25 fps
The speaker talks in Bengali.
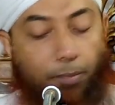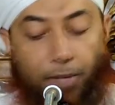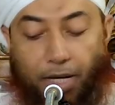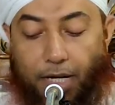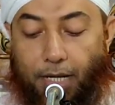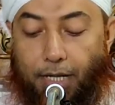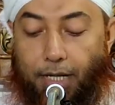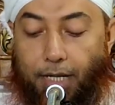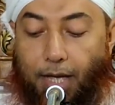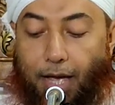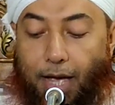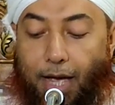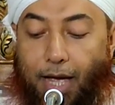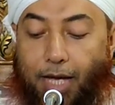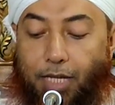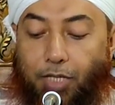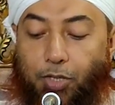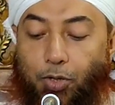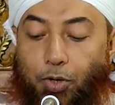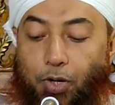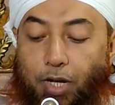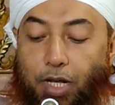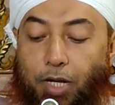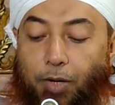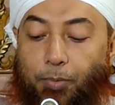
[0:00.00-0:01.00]
মানে
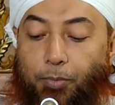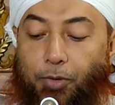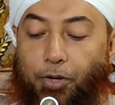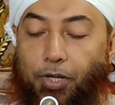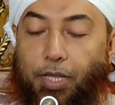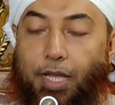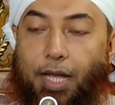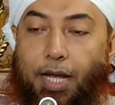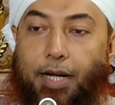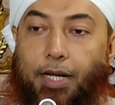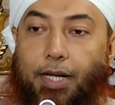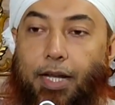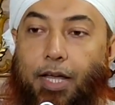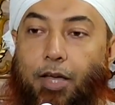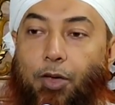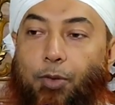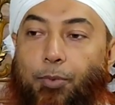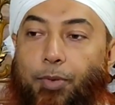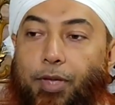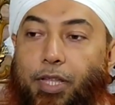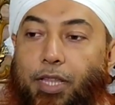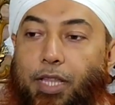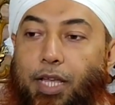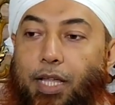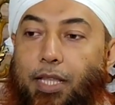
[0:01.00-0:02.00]
হাসরের ময়দানটা
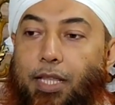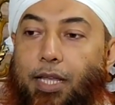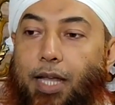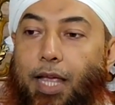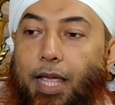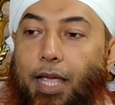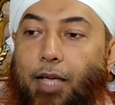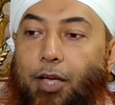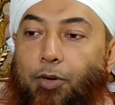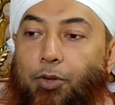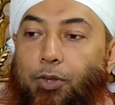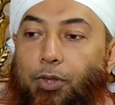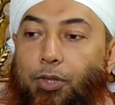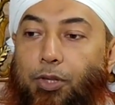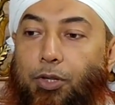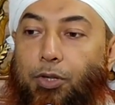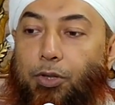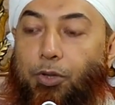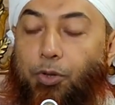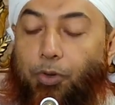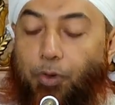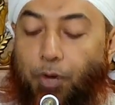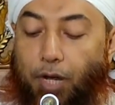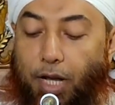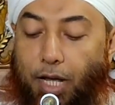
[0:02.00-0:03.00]
হবে তাদের
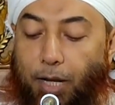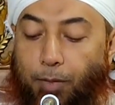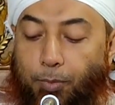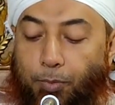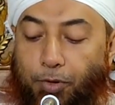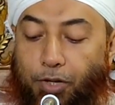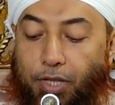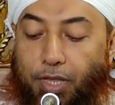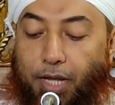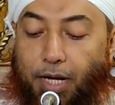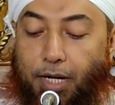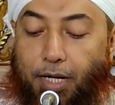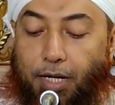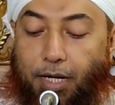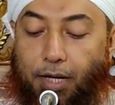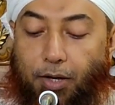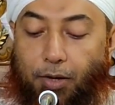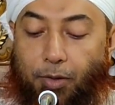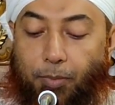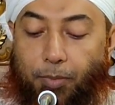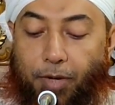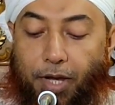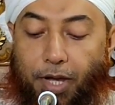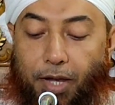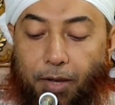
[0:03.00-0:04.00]
একত্রিত করার ময়দানটা
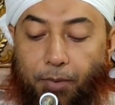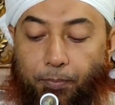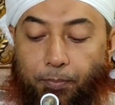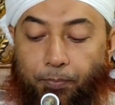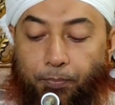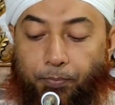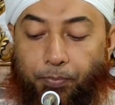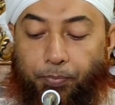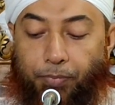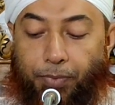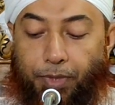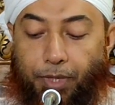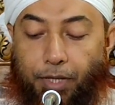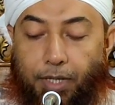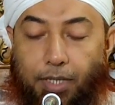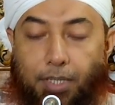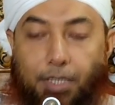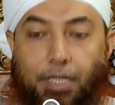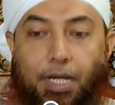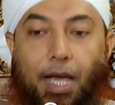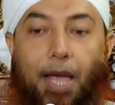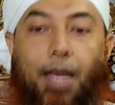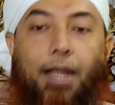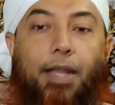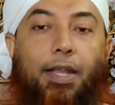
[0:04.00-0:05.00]
হবে
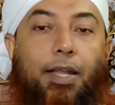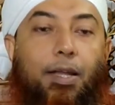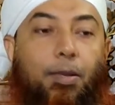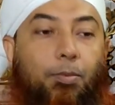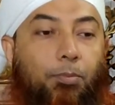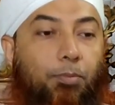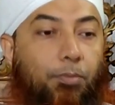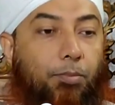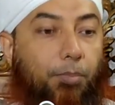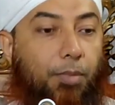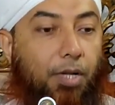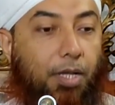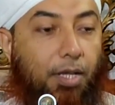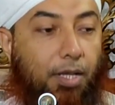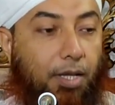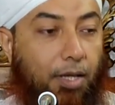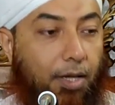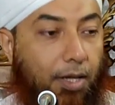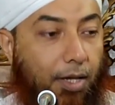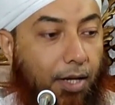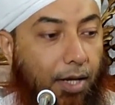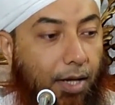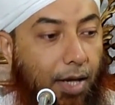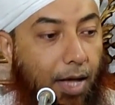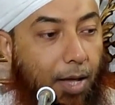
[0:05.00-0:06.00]
জাহান্নাম
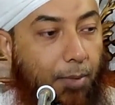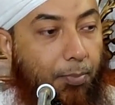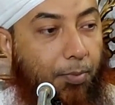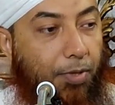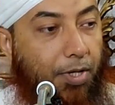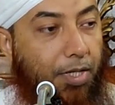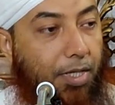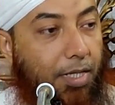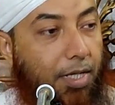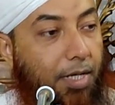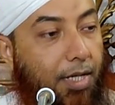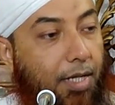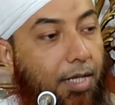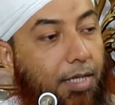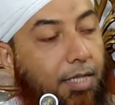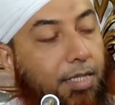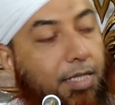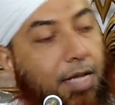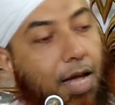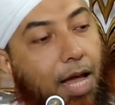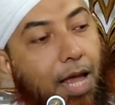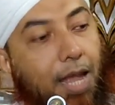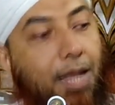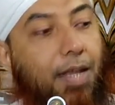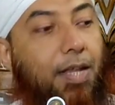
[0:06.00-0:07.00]
কাফেরদেরকে
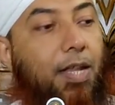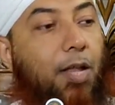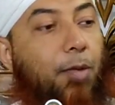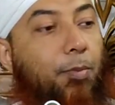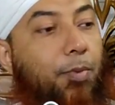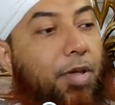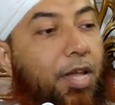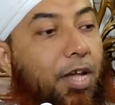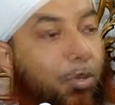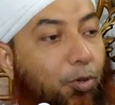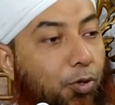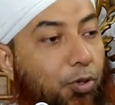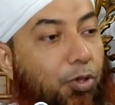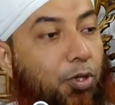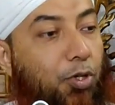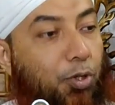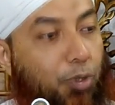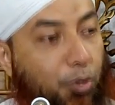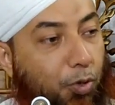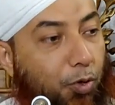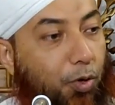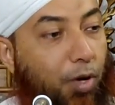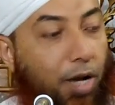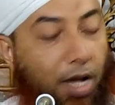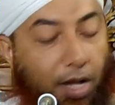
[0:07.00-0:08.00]
জাহান্নামে
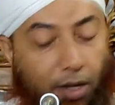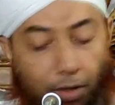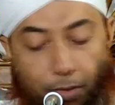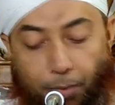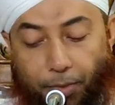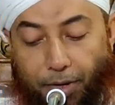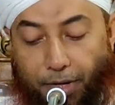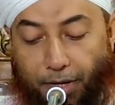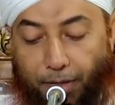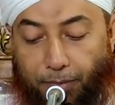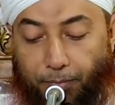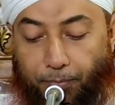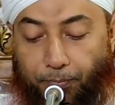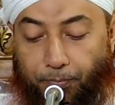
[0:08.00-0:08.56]
একত্রিত করা হবে